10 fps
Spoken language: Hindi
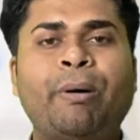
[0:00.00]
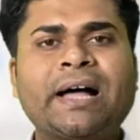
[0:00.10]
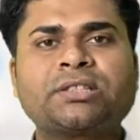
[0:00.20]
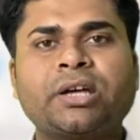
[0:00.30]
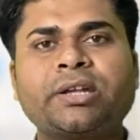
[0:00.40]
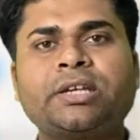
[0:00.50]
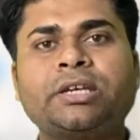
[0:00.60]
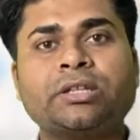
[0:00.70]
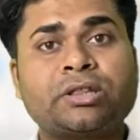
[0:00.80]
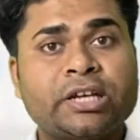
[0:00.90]
बात करें कि
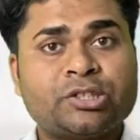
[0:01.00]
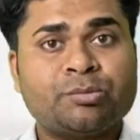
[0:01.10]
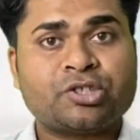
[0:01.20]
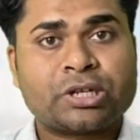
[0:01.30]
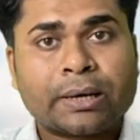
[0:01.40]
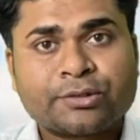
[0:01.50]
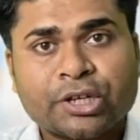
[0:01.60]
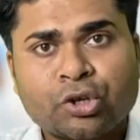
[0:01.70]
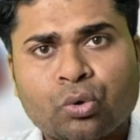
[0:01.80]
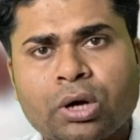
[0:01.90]
कितना इसमें स्टाफ
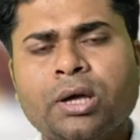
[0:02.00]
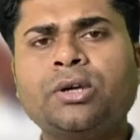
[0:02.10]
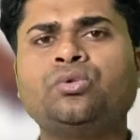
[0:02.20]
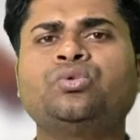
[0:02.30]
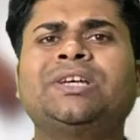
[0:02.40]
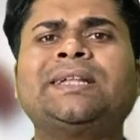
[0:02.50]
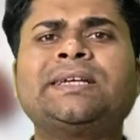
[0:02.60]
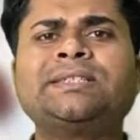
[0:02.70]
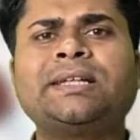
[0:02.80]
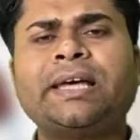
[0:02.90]
चाहिए होगा तो ज्यादा
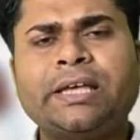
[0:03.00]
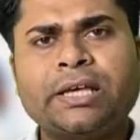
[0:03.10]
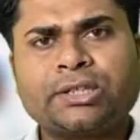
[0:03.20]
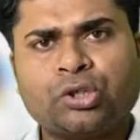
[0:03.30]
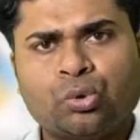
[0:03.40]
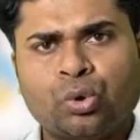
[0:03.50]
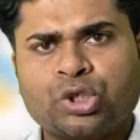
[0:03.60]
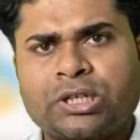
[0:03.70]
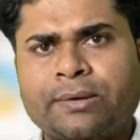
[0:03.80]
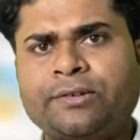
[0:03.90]
से ज्यादा एक से दो
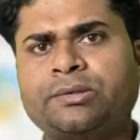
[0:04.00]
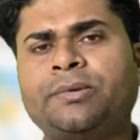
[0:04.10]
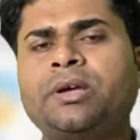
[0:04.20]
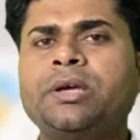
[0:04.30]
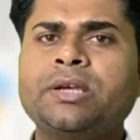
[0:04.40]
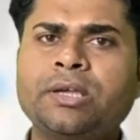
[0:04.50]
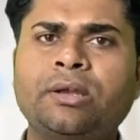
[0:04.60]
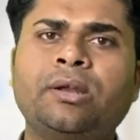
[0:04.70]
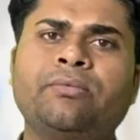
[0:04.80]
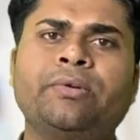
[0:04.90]
स्टाफ इसमें
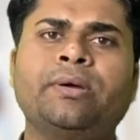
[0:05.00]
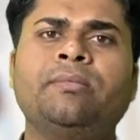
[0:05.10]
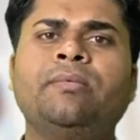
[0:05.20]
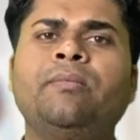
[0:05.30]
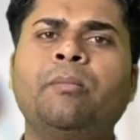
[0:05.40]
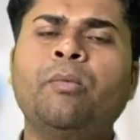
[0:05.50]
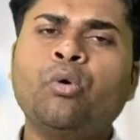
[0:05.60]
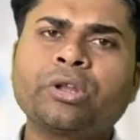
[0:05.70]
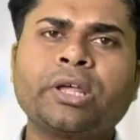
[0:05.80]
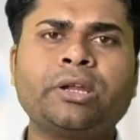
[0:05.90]
इनफ है
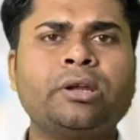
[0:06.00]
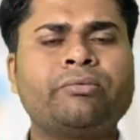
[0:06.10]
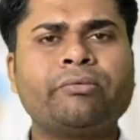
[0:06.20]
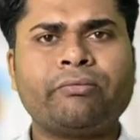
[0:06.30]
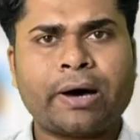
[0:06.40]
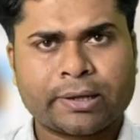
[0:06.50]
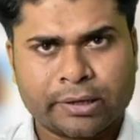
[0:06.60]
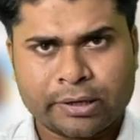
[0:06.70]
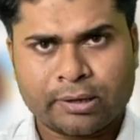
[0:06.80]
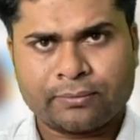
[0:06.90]
मोर देन इनफ है फार
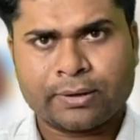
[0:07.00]
देन इनफ